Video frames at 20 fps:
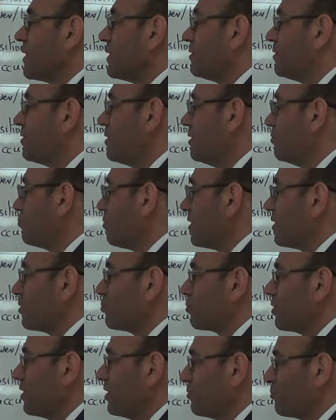نسيته أنا
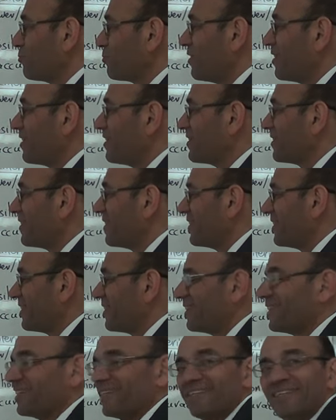شو كان السؤال
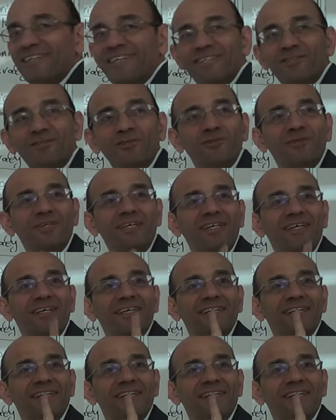الثاني؟ إيش هو؟